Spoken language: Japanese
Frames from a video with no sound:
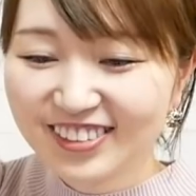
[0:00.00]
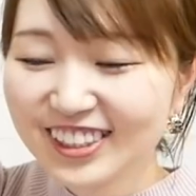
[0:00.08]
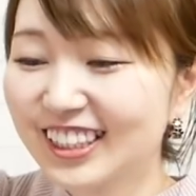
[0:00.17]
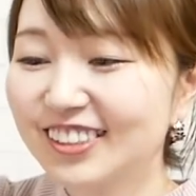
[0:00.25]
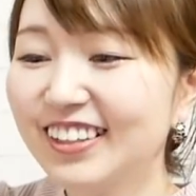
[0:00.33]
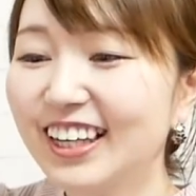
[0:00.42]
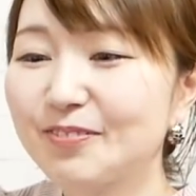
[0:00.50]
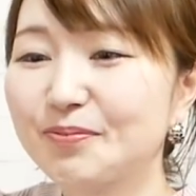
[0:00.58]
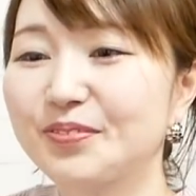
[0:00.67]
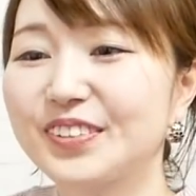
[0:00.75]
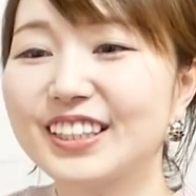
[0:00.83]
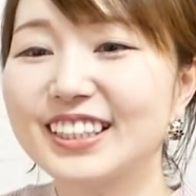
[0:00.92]
6つ
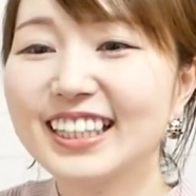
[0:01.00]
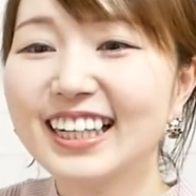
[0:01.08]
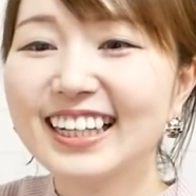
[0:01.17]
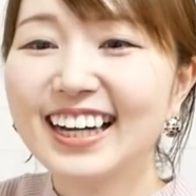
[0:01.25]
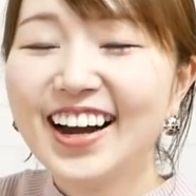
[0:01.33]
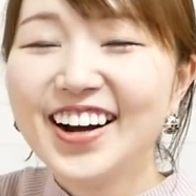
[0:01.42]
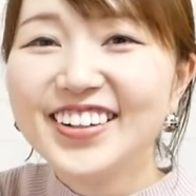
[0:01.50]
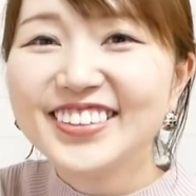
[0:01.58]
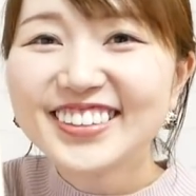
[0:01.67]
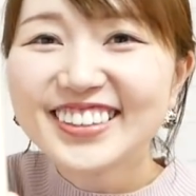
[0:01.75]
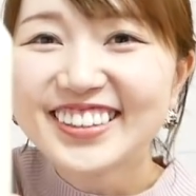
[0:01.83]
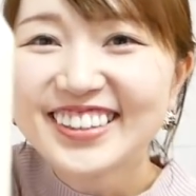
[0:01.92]
目じゃん
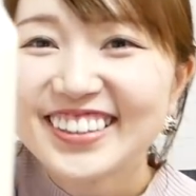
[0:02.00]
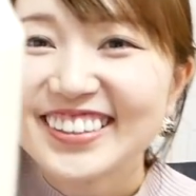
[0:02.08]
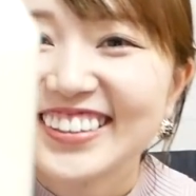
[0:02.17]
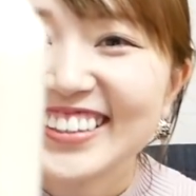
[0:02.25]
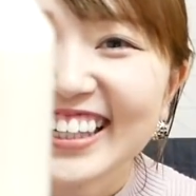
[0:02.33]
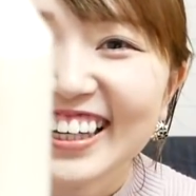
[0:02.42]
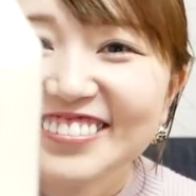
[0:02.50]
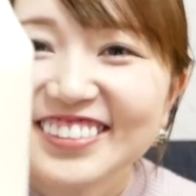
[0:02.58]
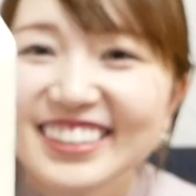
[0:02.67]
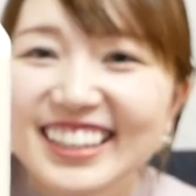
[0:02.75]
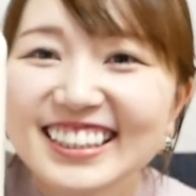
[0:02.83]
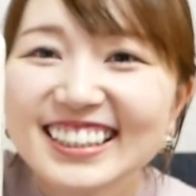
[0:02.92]
おーこれ
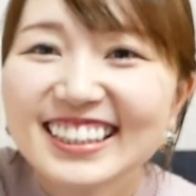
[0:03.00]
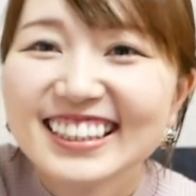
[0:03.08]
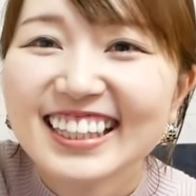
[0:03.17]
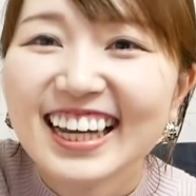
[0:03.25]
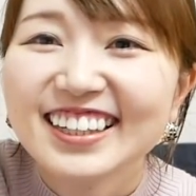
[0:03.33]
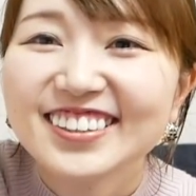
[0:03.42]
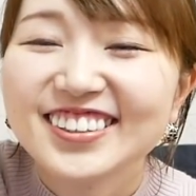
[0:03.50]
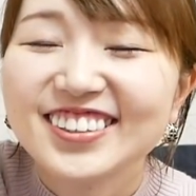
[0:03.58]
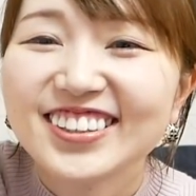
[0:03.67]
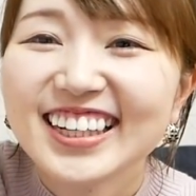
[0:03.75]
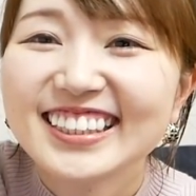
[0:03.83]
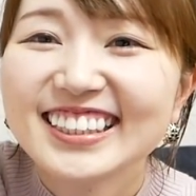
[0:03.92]
も
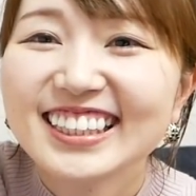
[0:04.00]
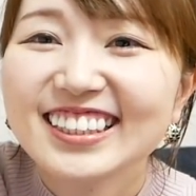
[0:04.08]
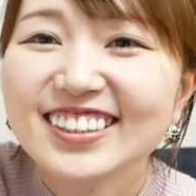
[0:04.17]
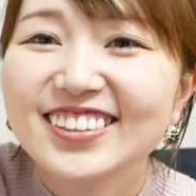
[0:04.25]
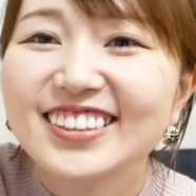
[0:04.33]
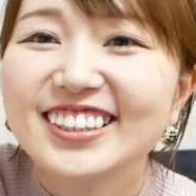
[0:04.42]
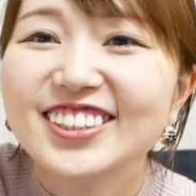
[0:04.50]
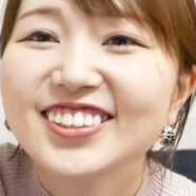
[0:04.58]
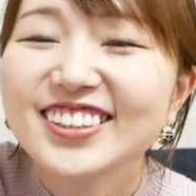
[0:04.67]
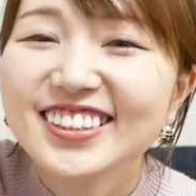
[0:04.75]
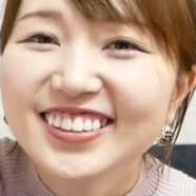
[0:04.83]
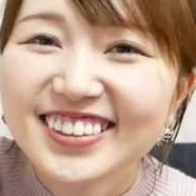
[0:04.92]
リッチスタイルドレッシング
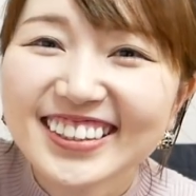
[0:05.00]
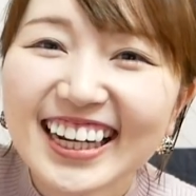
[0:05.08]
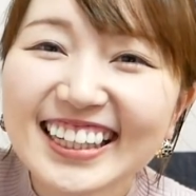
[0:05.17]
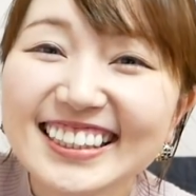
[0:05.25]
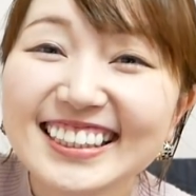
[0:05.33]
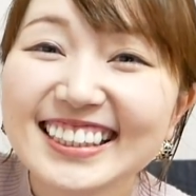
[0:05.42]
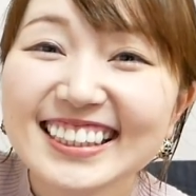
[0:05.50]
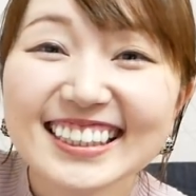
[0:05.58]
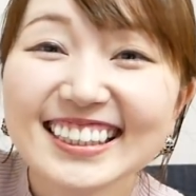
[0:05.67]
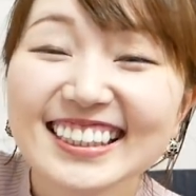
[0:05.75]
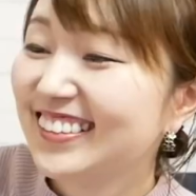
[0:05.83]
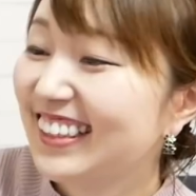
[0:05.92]
ゆずフレンチ
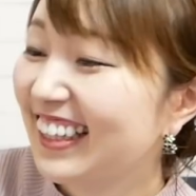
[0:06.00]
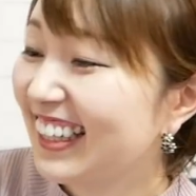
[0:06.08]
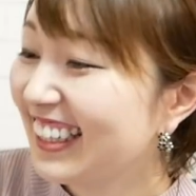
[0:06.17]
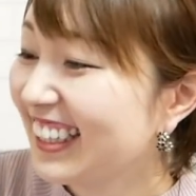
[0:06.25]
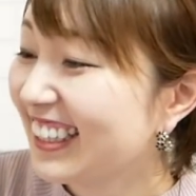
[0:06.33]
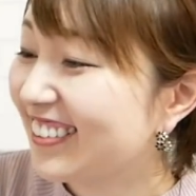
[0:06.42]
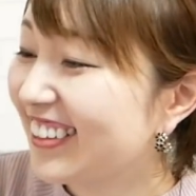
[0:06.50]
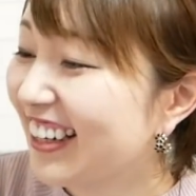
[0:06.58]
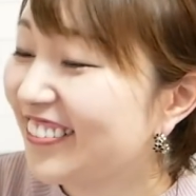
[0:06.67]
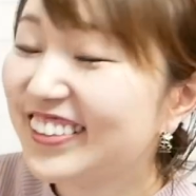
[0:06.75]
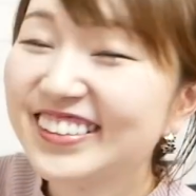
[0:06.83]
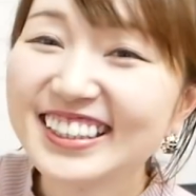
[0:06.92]
えー、これ
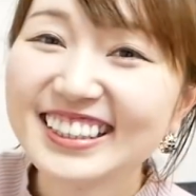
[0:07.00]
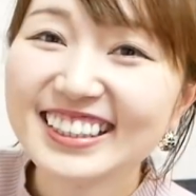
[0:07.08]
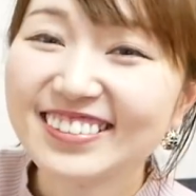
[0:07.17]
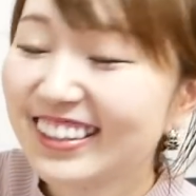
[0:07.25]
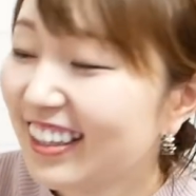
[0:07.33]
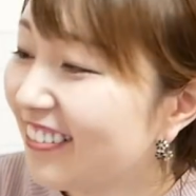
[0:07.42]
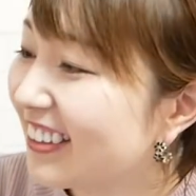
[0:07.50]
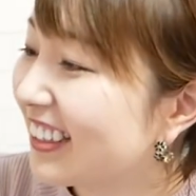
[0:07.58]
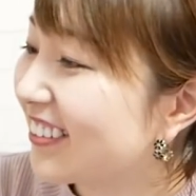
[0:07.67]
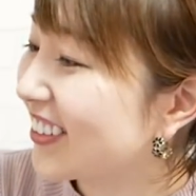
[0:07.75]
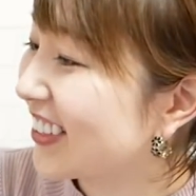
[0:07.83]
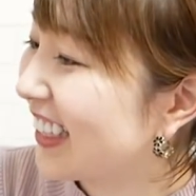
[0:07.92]
も嬉しいこれ食べ
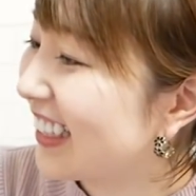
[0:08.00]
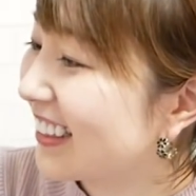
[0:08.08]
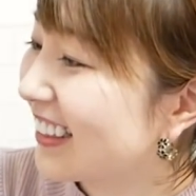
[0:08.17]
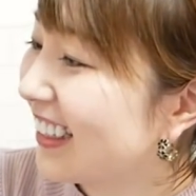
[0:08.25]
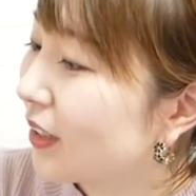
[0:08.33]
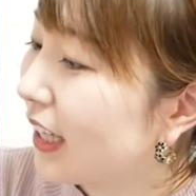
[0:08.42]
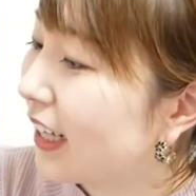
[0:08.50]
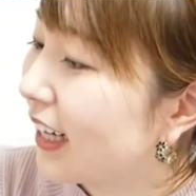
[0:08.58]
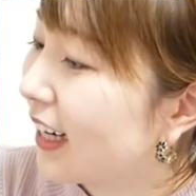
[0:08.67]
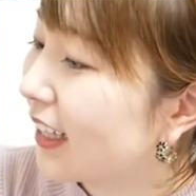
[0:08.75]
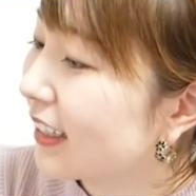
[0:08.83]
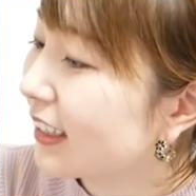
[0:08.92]
たことある、
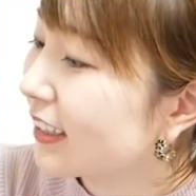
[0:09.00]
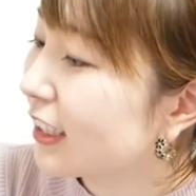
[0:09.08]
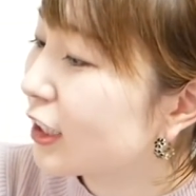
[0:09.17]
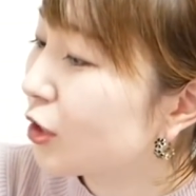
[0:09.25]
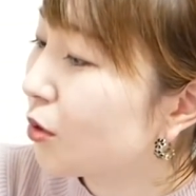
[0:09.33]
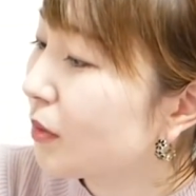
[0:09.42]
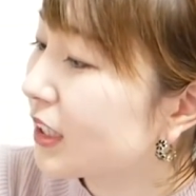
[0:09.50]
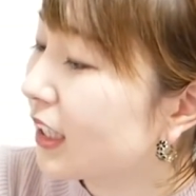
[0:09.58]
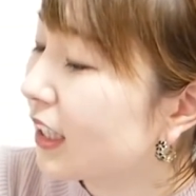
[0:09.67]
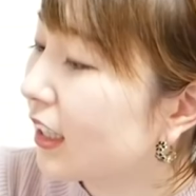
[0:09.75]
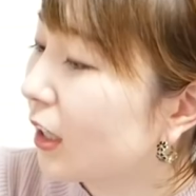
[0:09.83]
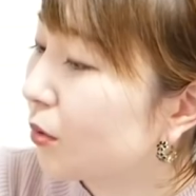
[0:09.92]
えー、揚げたて白身
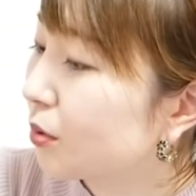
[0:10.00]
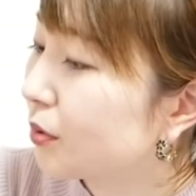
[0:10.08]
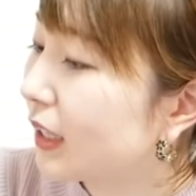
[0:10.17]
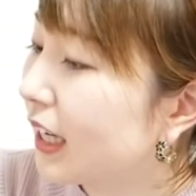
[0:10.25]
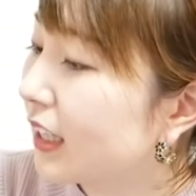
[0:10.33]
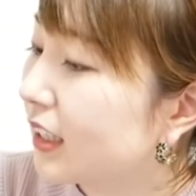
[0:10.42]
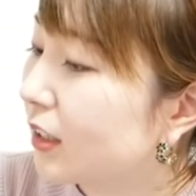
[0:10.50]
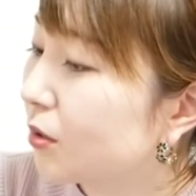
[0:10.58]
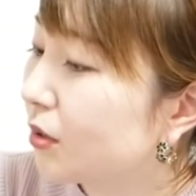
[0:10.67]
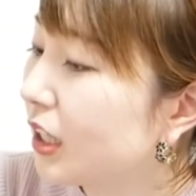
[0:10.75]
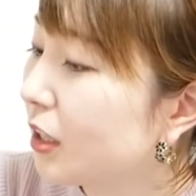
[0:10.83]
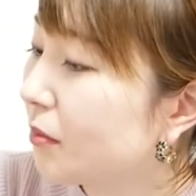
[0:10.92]
魚のフライに
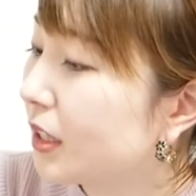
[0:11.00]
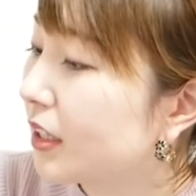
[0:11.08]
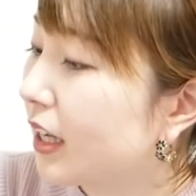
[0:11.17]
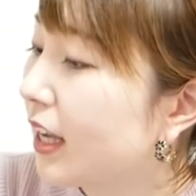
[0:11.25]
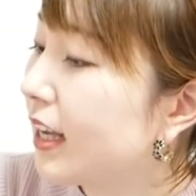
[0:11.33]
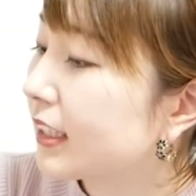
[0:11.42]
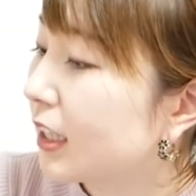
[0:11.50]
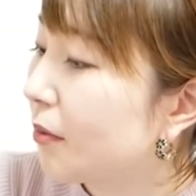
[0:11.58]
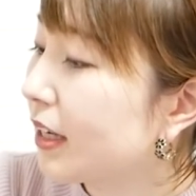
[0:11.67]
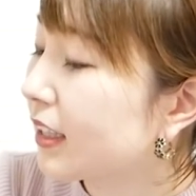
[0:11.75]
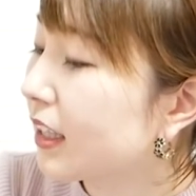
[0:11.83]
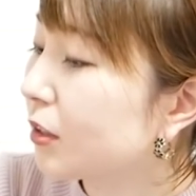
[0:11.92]
クリーミーで
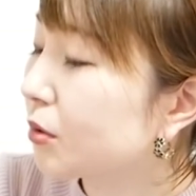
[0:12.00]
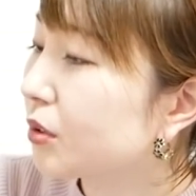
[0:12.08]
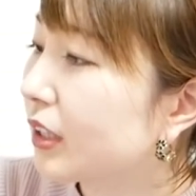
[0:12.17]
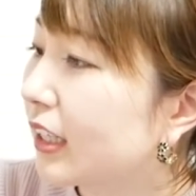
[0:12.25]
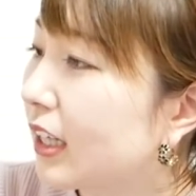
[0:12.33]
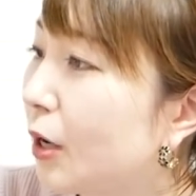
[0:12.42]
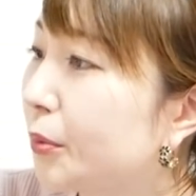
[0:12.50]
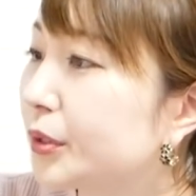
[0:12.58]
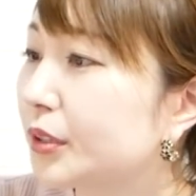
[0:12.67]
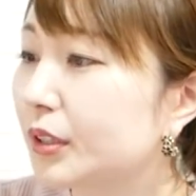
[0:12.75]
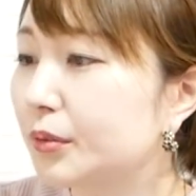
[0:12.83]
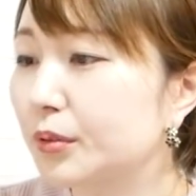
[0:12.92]
爽やかゆずが香
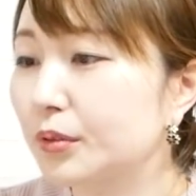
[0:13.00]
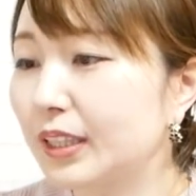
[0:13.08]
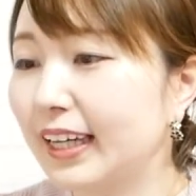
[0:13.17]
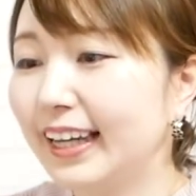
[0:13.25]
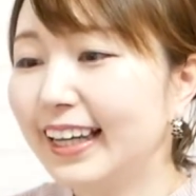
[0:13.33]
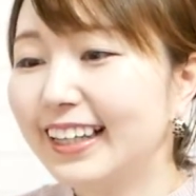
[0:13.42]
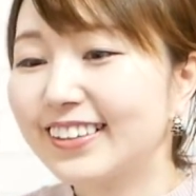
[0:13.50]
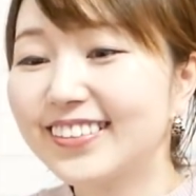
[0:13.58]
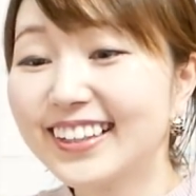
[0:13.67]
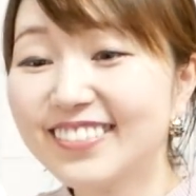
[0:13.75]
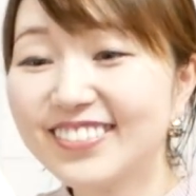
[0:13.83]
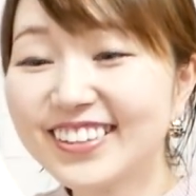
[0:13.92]
るということで
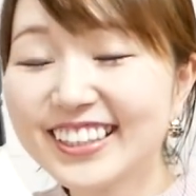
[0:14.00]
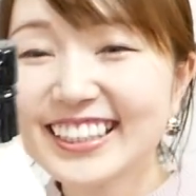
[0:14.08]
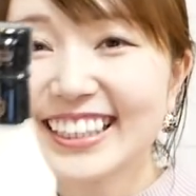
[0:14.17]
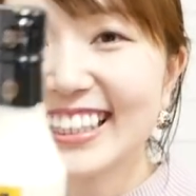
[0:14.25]
これも美味し